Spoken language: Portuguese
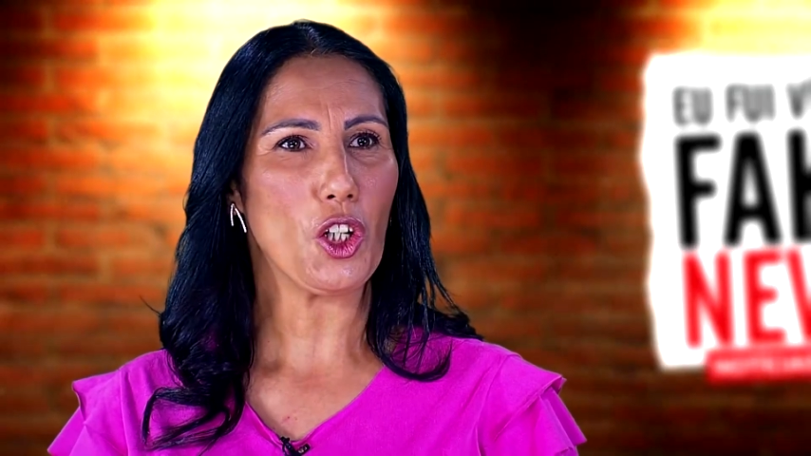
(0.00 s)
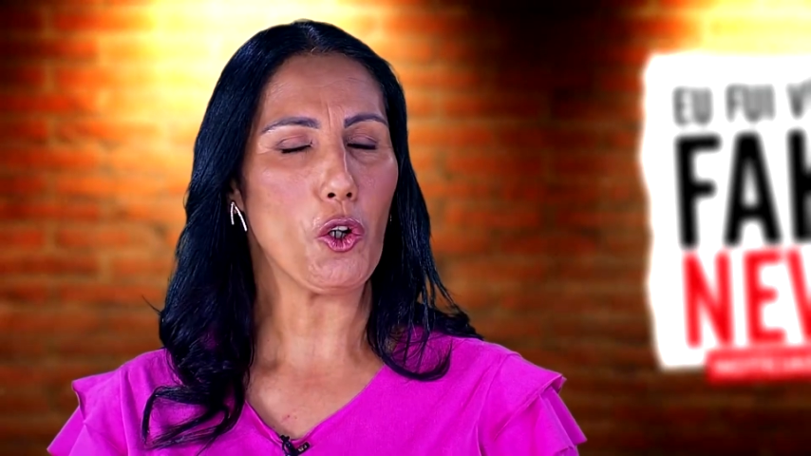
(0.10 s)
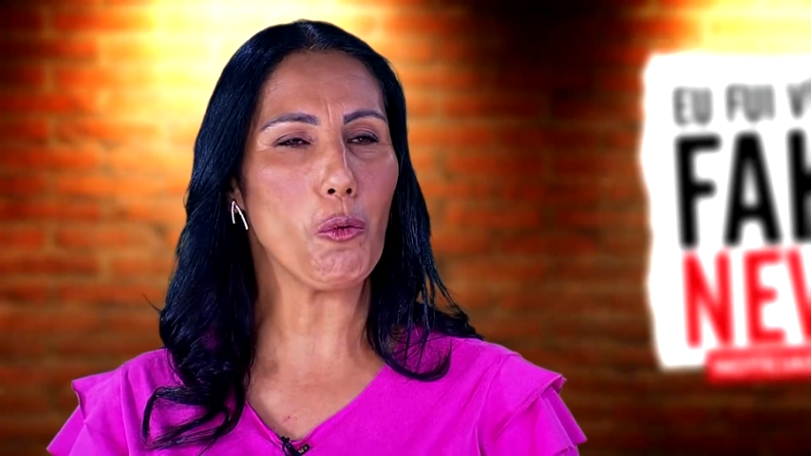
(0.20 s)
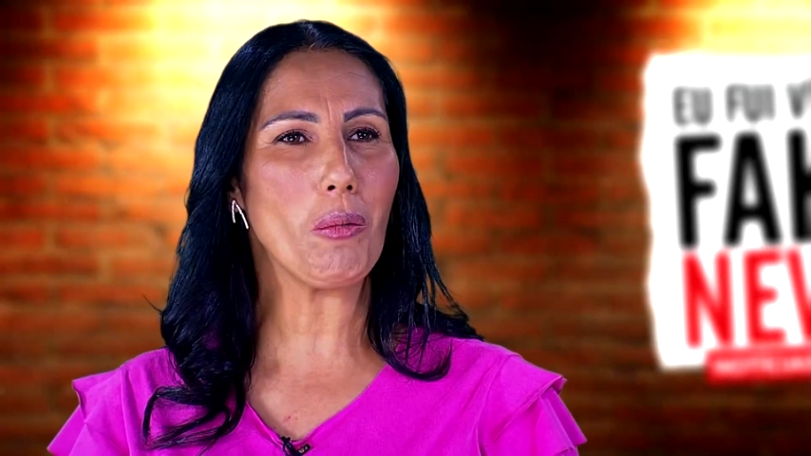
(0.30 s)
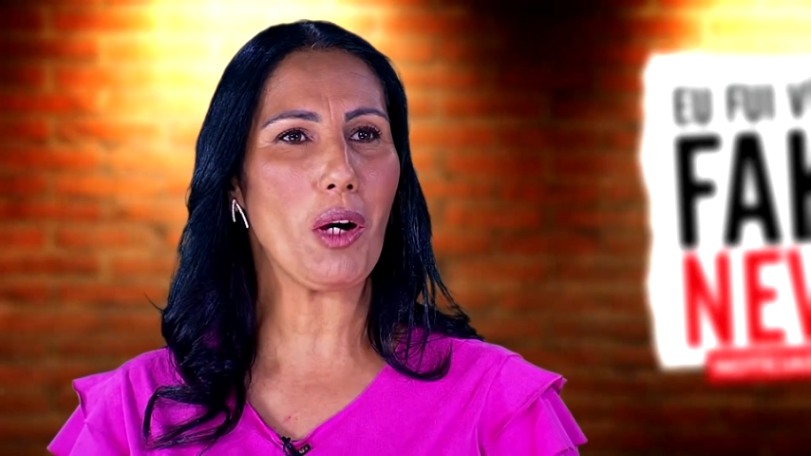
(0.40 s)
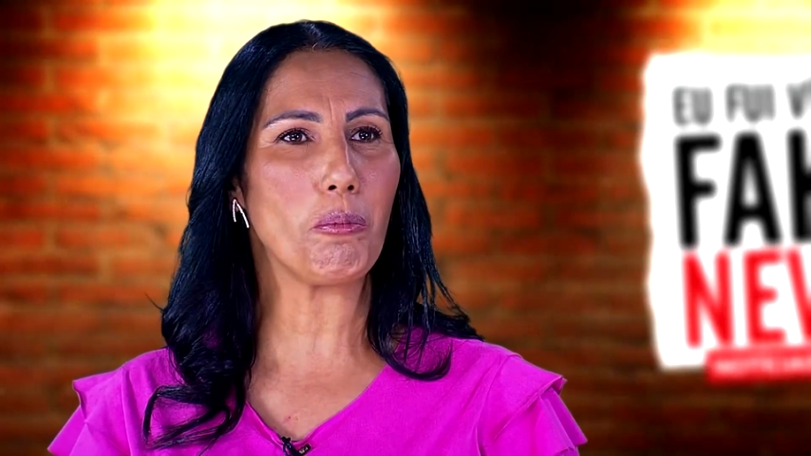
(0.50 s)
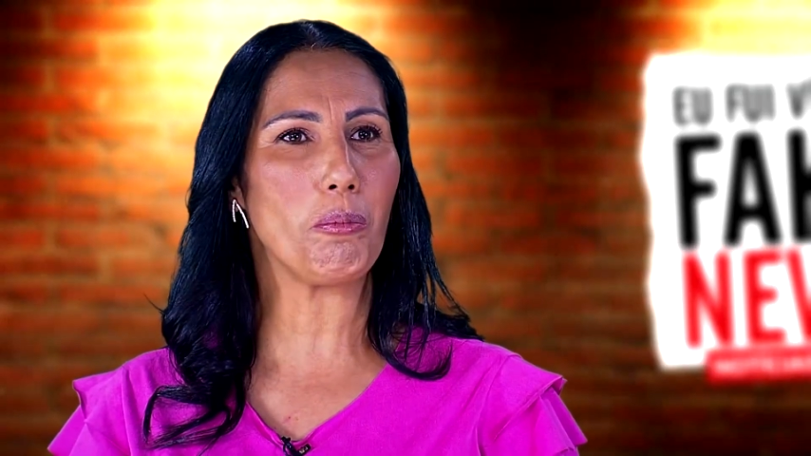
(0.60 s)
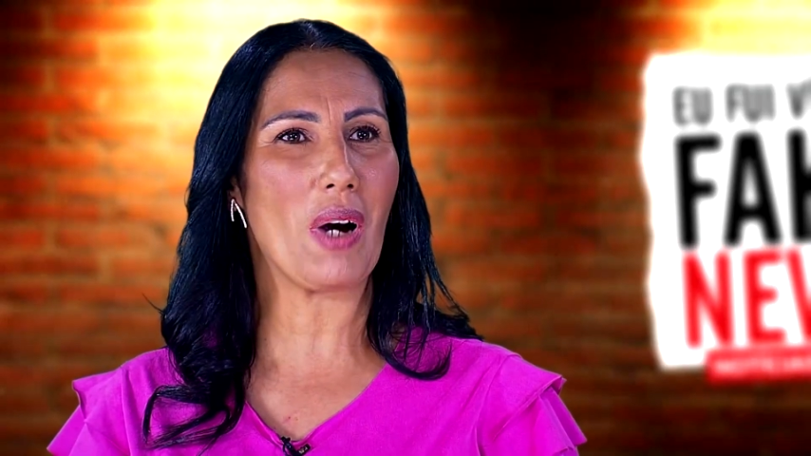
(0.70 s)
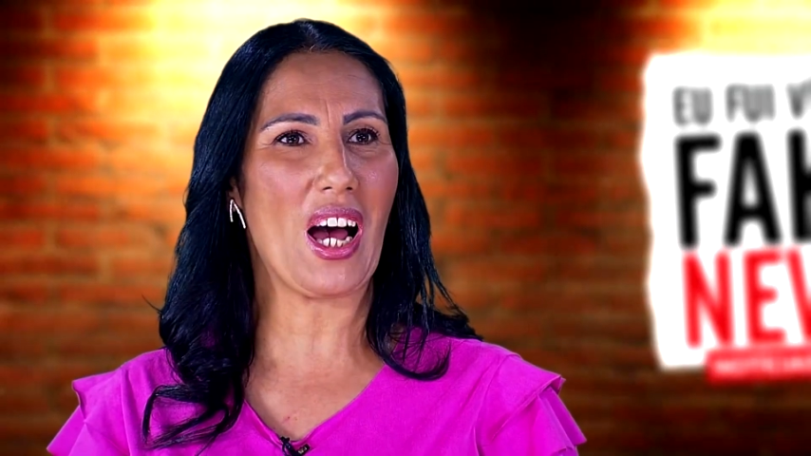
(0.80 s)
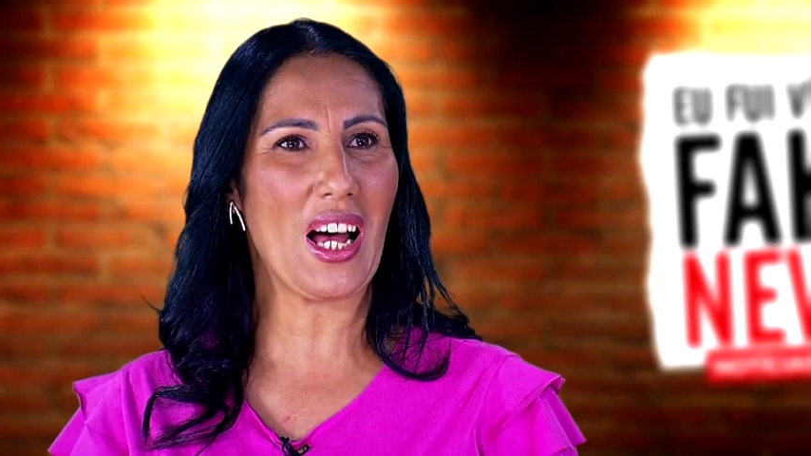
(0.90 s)
uma
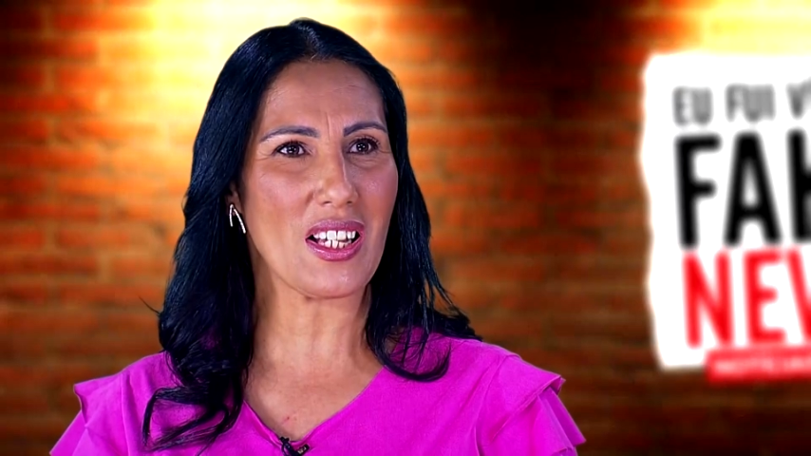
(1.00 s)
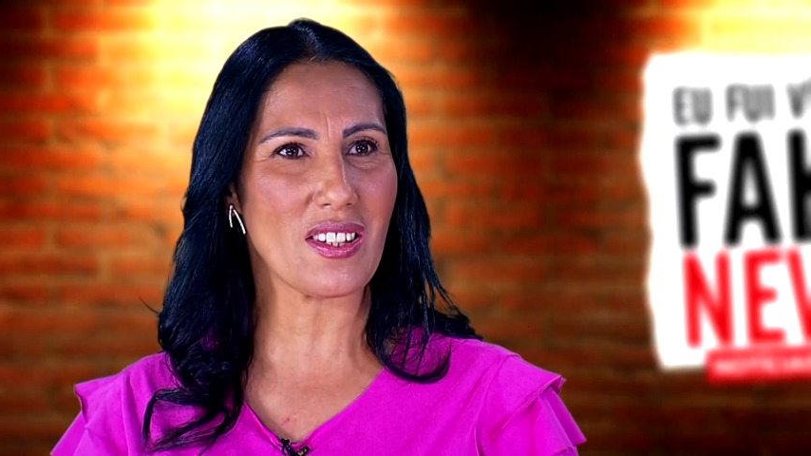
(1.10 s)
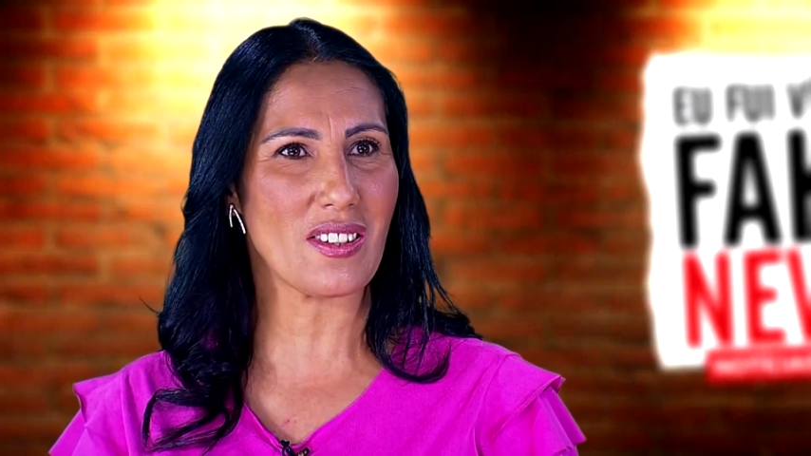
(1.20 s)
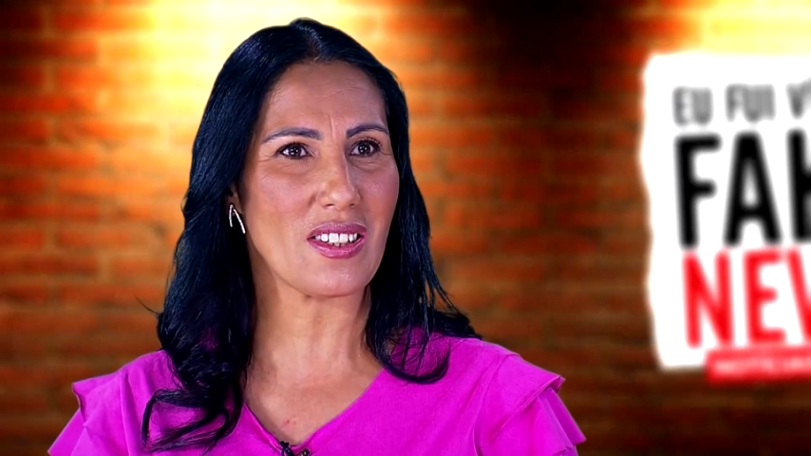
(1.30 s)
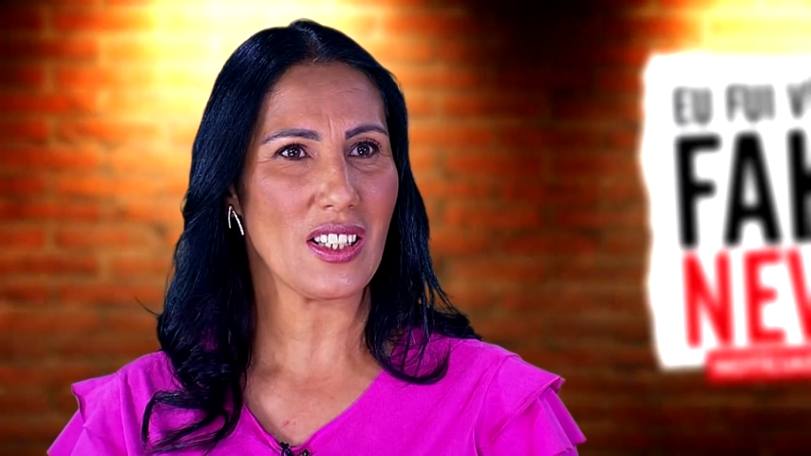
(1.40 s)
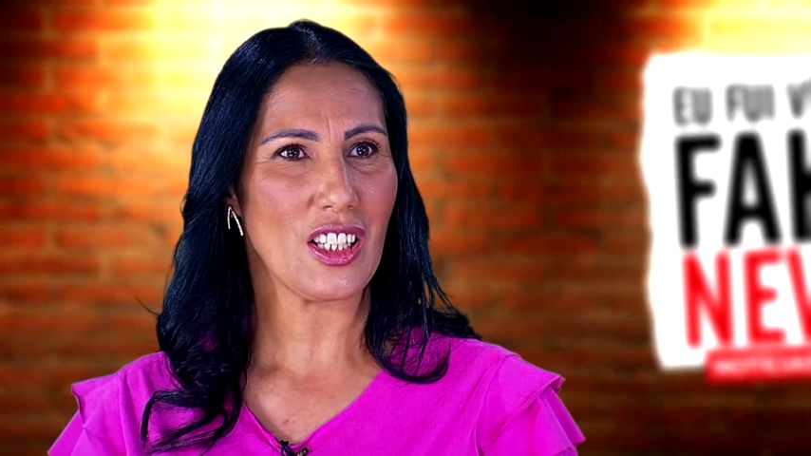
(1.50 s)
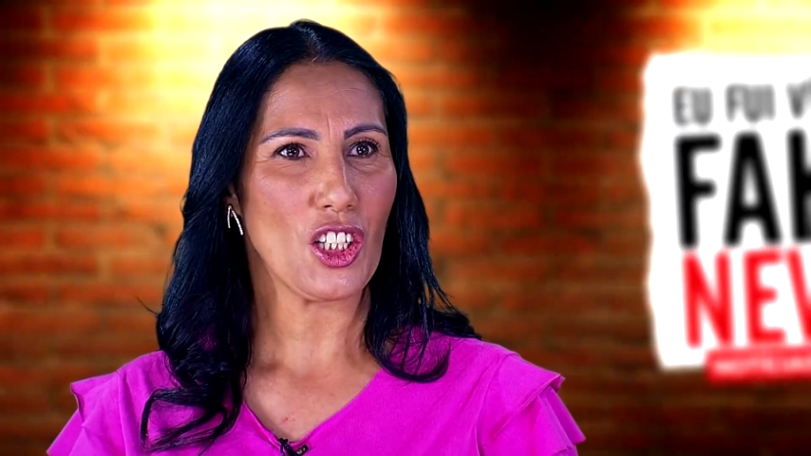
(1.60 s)
paz,